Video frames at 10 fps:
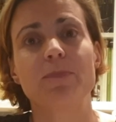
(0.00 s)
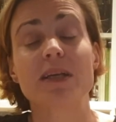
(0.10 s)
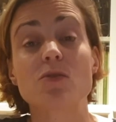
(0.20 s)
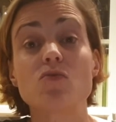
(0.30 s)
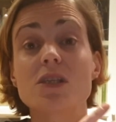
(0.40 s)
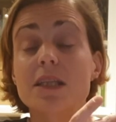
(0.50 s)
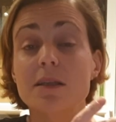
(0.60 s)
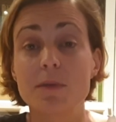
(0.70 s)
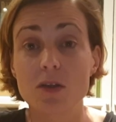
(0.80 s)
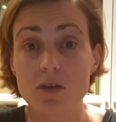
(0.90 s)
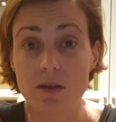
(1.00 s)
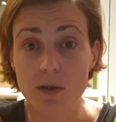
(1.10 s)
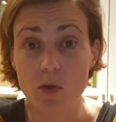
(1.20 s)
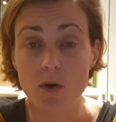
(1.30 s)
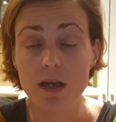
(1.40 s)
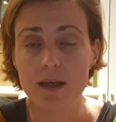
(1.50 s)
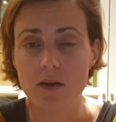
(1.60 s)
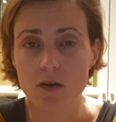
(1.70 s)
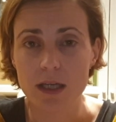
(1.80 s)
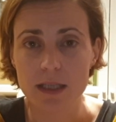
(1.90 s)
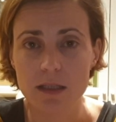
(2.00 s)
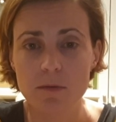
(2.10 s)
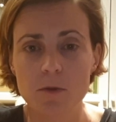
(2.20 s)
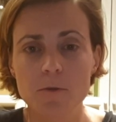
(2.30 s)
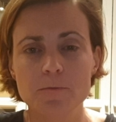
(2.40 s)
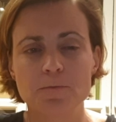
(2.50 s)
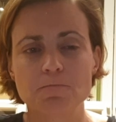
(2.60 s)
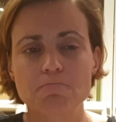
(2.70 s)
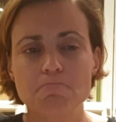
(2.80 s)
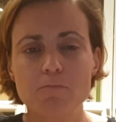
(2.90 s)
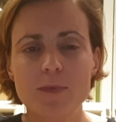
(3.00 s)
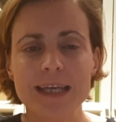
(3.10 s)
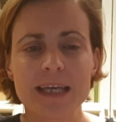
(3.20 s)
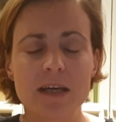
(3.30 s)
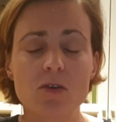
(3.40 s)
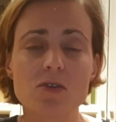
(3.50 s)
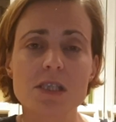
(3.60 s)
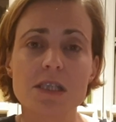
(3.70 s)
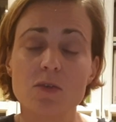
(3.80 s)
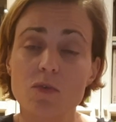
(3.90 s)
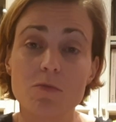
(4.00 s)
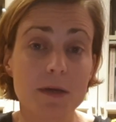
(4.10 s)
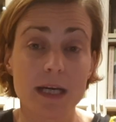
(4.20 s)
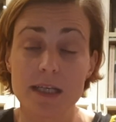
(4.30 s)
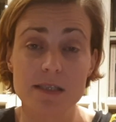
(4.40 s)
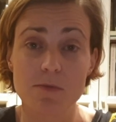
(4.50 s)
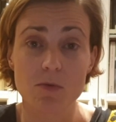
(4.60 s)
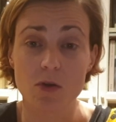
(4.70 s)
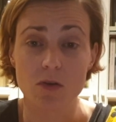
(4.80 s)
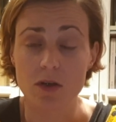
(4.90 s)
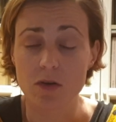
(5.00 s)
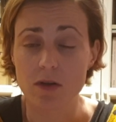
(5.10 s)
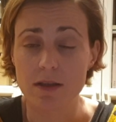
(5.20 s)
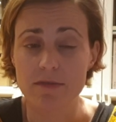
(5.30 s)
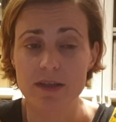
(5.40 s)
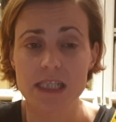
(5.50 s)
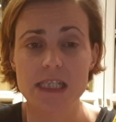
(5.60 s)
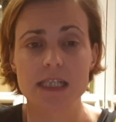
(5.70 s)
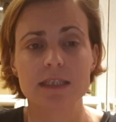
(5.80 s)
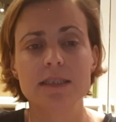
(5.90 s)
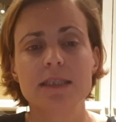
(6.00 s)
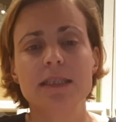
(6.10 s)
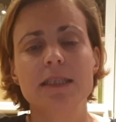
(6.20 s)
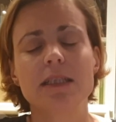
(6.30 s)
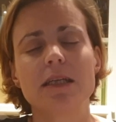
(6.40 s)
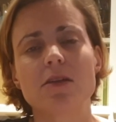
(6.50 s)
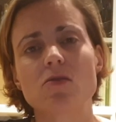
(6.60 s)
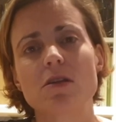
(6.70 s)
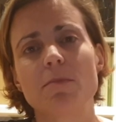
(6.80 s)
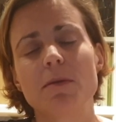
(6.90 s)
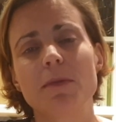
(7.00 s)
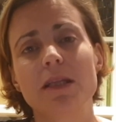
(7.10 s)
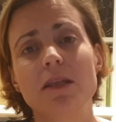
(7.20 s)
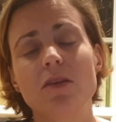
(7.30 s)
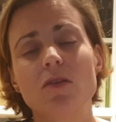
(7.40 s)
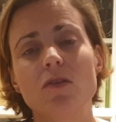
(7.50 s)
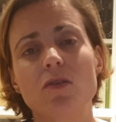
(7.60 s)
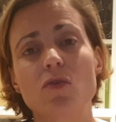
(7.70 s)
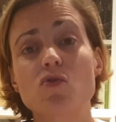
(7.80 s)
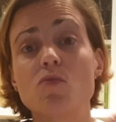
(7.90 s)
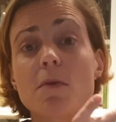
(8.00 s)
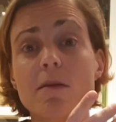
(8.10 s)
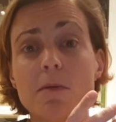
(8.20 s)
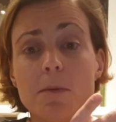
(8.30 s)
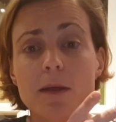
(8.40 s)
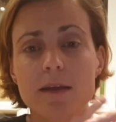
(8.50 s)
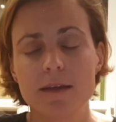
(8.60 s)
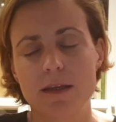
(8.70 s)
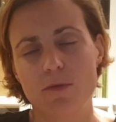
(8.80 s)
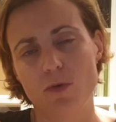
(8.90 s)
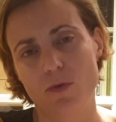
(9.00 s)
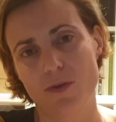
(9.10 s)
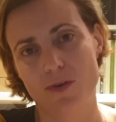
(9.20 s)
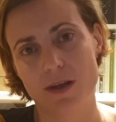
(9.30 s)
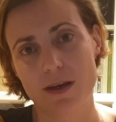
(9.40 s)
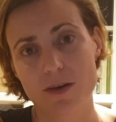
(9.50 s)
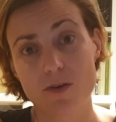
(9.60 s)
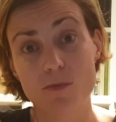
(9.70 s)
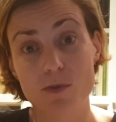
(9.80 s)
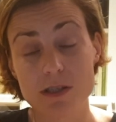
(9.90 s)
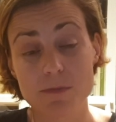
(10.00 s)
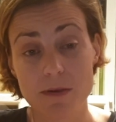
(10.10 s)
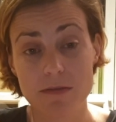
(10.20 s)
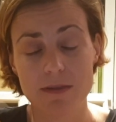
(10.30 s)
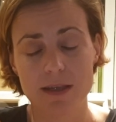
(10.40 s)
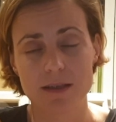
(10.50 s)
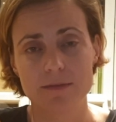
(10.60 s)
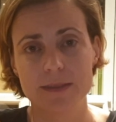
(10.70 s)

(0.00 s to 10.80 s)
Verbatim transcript: Es un sentimiento individual y colectivo que constituye un mecanismo biológico de defensa que nos ha permitido supervivir y evolucionar como especie.